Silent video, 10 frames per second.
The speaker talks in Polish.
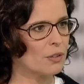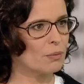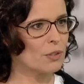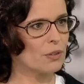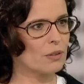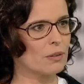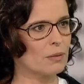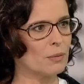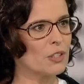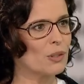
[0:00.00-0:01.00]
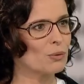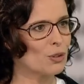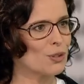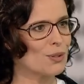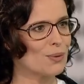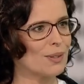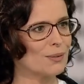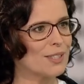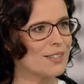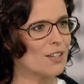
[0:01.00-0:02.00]
też być, y, mieć autorską
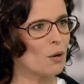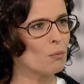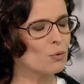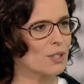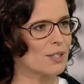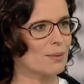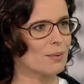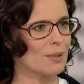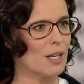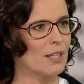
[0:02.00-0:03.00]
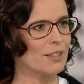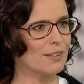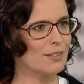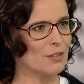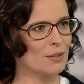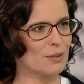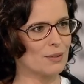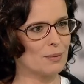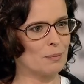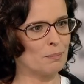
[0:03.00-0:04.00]
audycję o muzyce, bo kiedyś
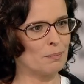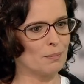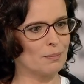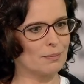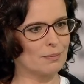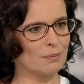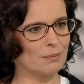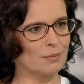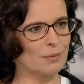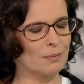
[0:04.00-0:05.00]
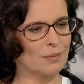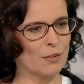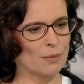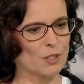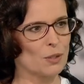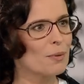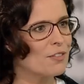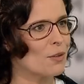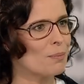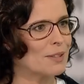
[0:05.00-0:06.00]
y, nie wiem,
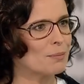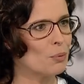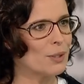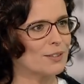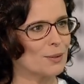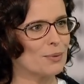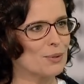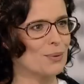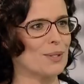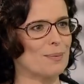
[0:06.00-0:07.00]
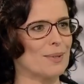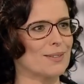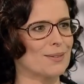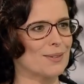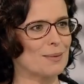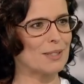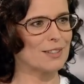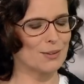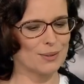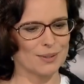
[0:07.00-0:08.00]
zdobywał pan płyty, opisuje pan różne
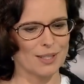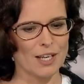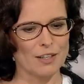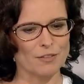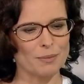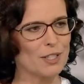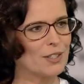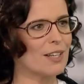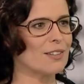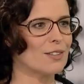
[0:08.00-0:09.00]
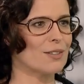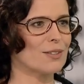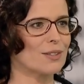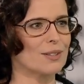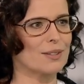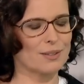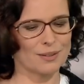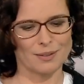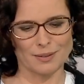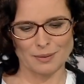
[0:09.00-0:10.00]
metody, wymienianie się
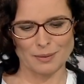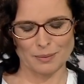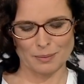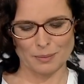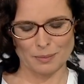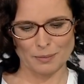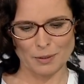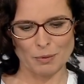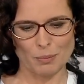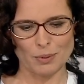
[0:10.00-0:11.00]
e, tymi